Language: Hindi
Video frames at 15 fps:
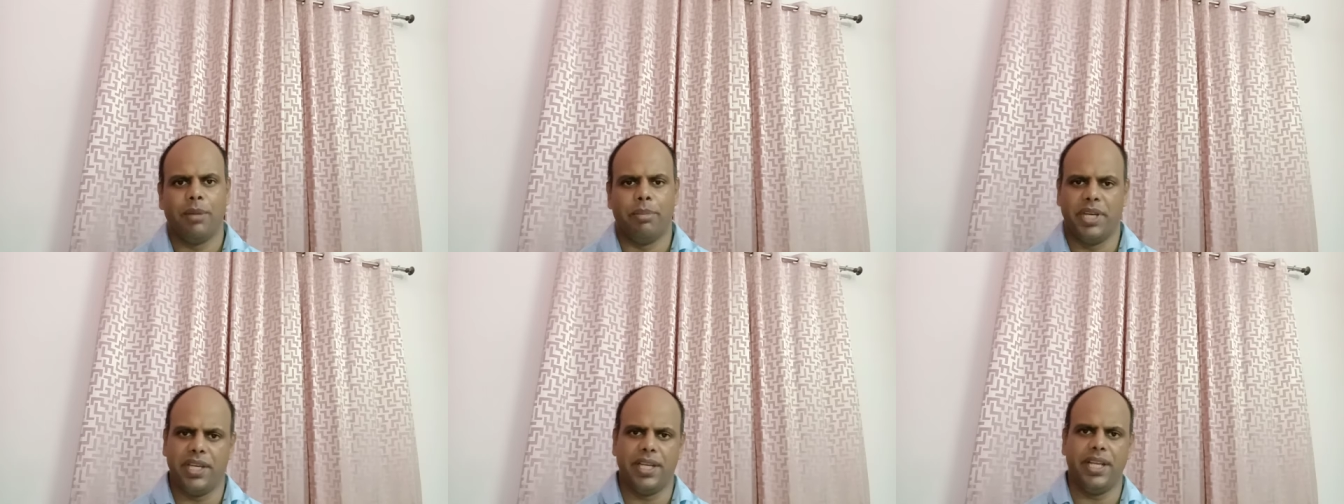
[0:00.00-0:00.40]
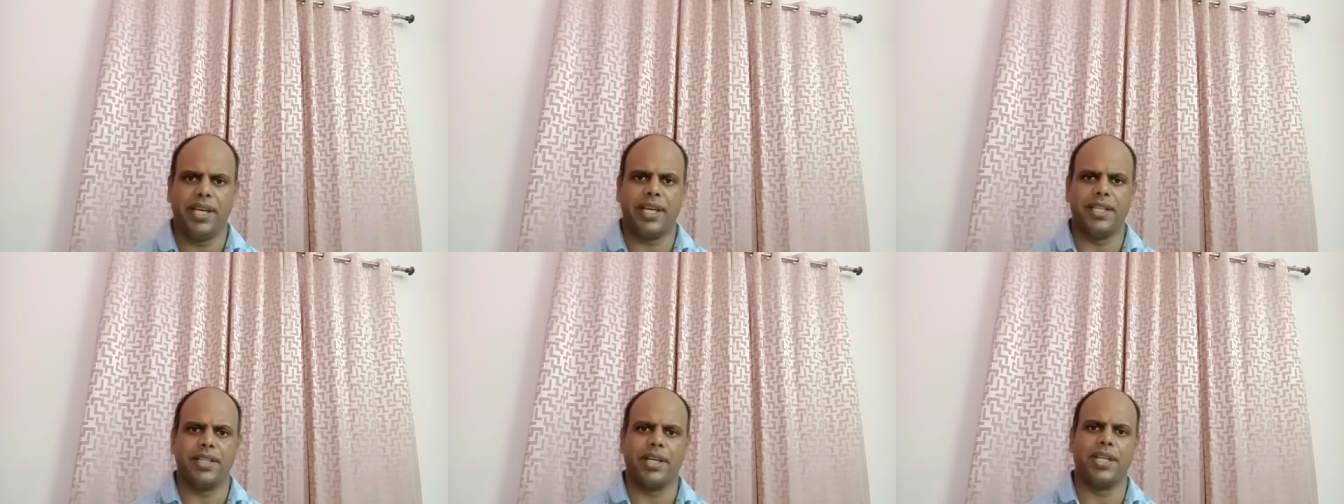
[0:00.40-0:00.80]
मैं ये
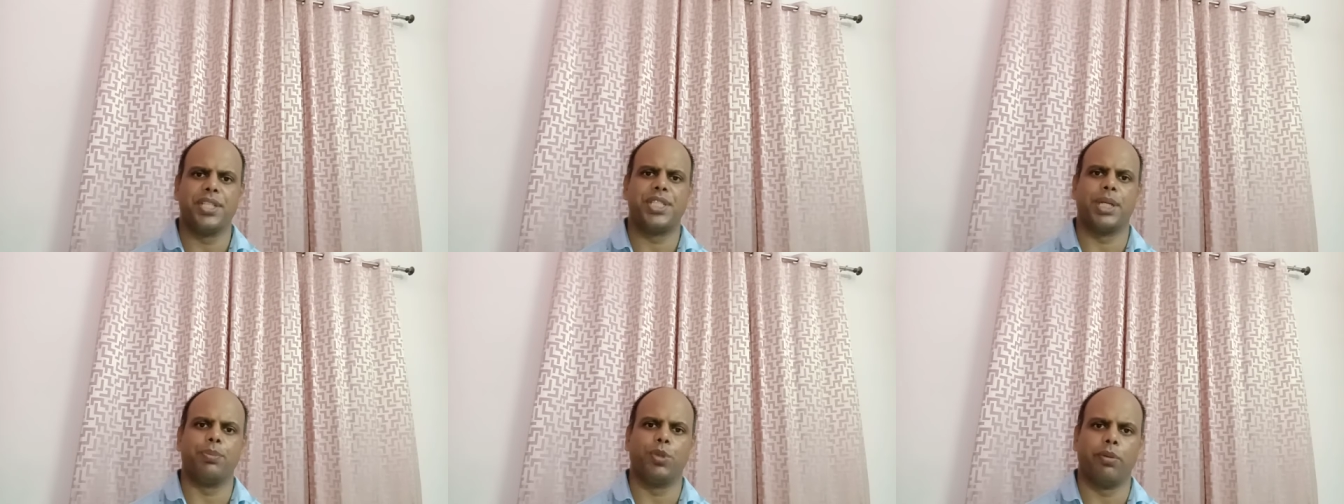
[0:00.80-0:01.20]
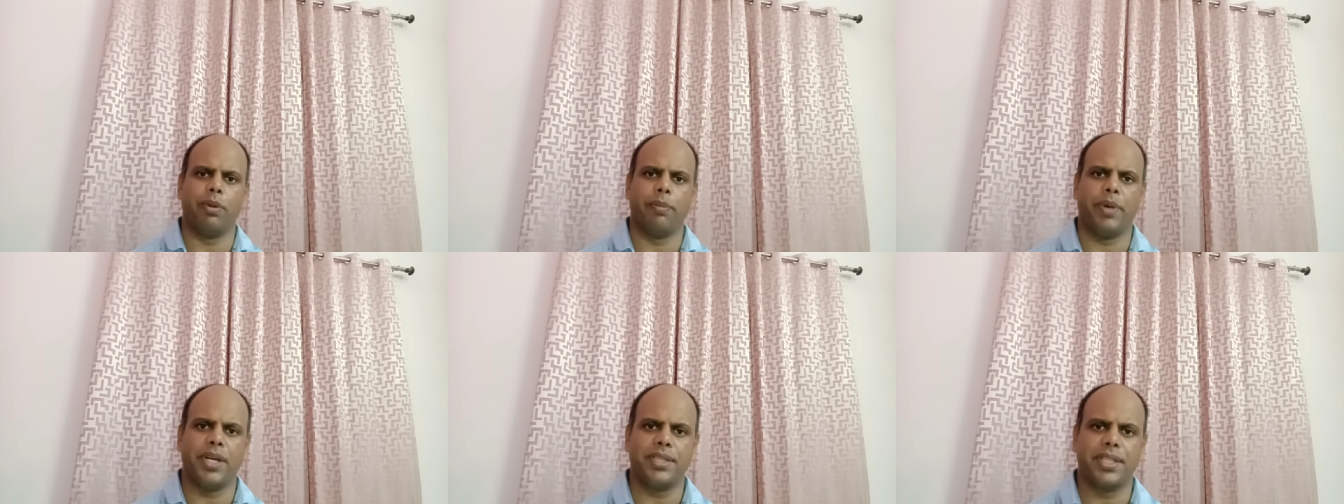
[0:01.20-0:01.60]
नहीं कहता कि शब्दों
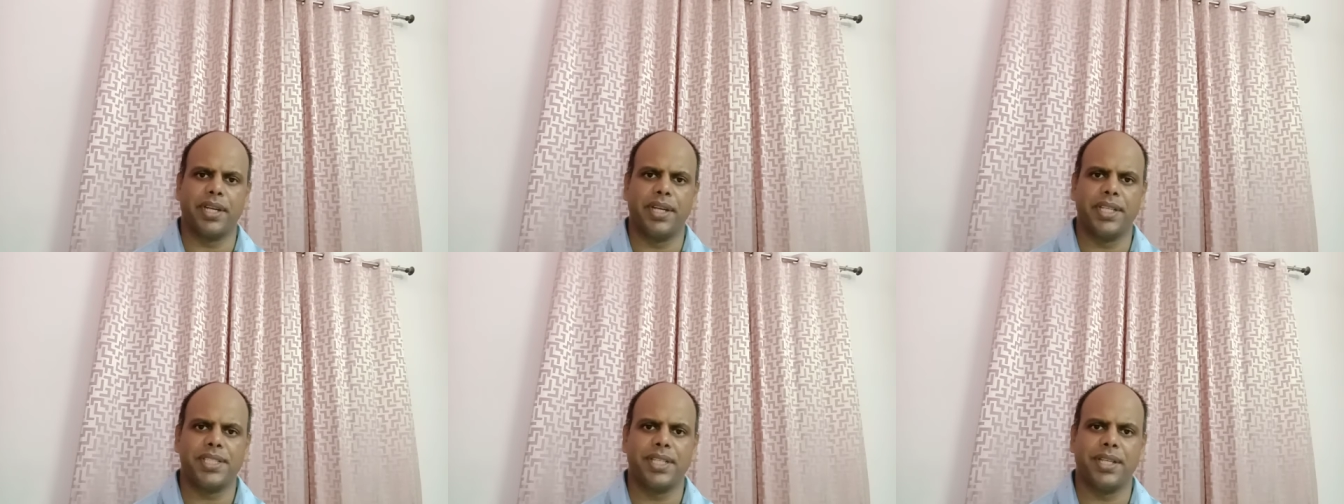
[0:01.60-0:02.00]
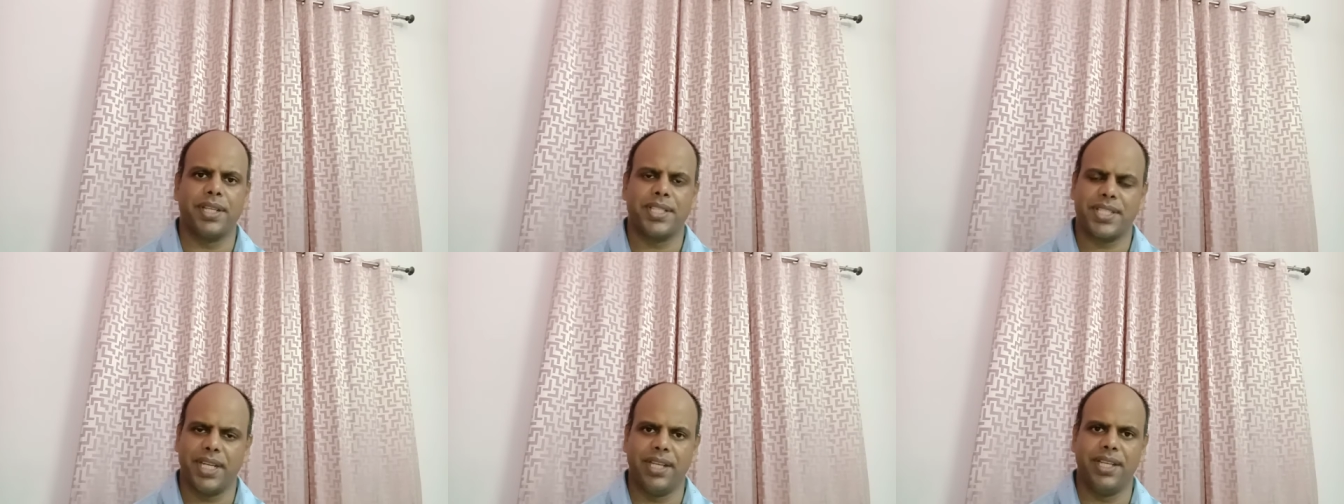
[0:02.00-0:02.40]
में बात करने से
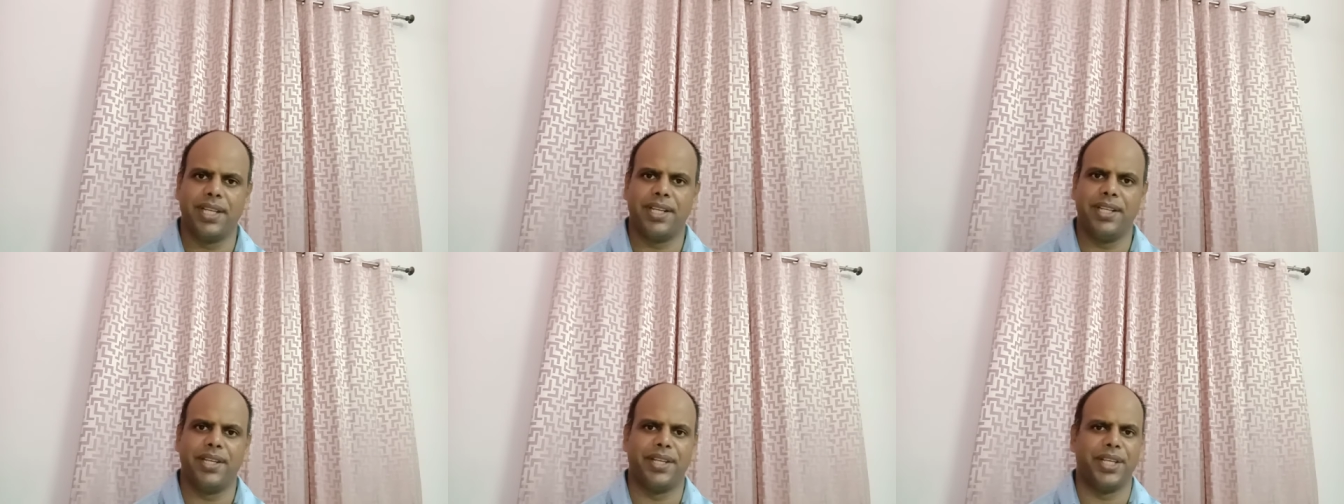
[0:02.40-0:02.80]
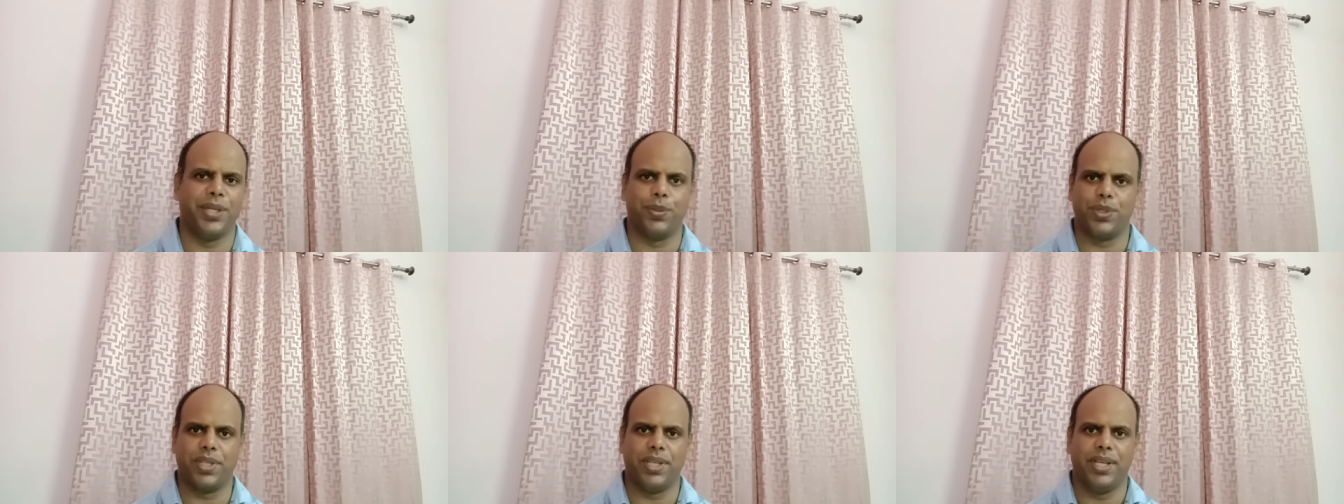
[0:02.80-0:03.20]
अंडरस्टैंडिंग क्लियर नहीं
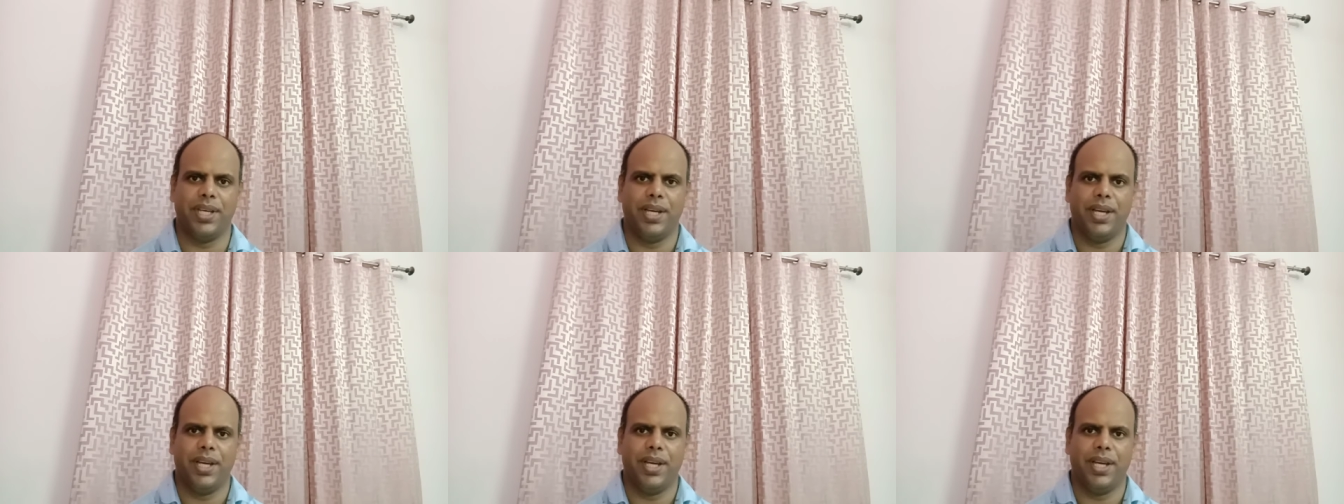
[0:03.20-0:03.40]
होती